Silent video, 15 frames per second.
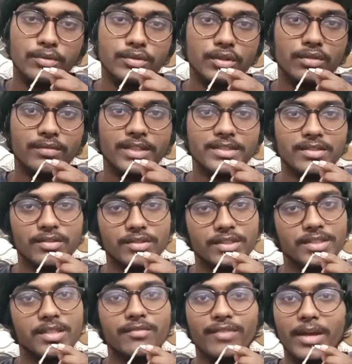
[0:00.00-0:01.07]
బ్లూటూత్ వర్షన్
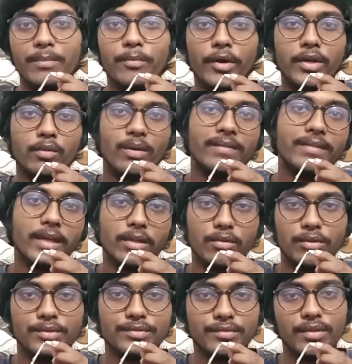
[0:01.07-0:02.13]
వచ్చేసి ఫైవ్ పాయింట్ వన్
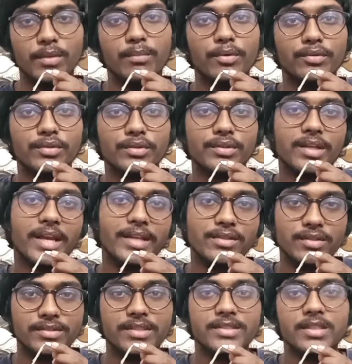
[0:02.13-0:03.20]
అయితే వస్తుంది బ్లూటూత్
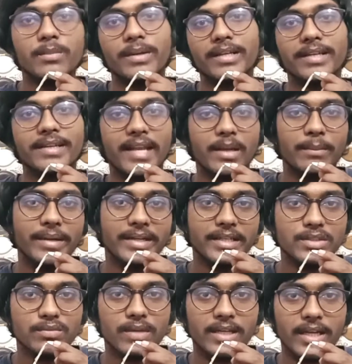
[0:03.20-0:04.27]
రేంజ్ వచ్చేసి మనకి టెన్
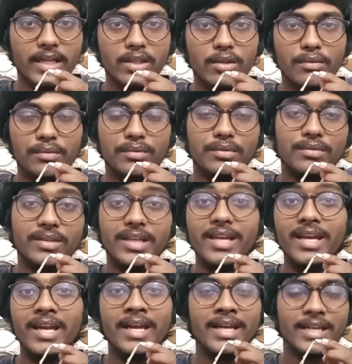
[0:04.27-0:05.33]
మీటర్స్ వరకు అయితే ఉంటుంది
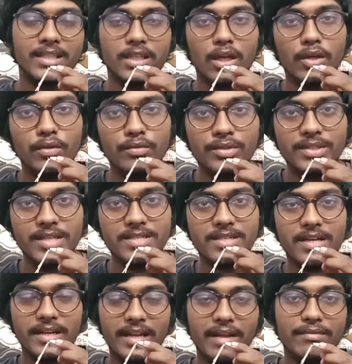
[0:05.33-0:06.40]
ఇందులో యూజ్
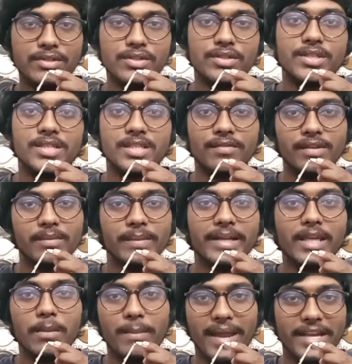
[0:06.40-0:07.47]
చేసిన డ్రైవర్స్ వచ్చేసి వీళ్ళు
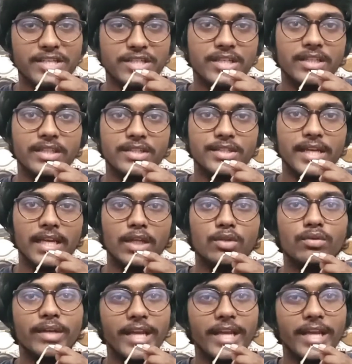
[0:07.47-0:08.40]
మనకి మెన్షన్ అయితే చేయలేదు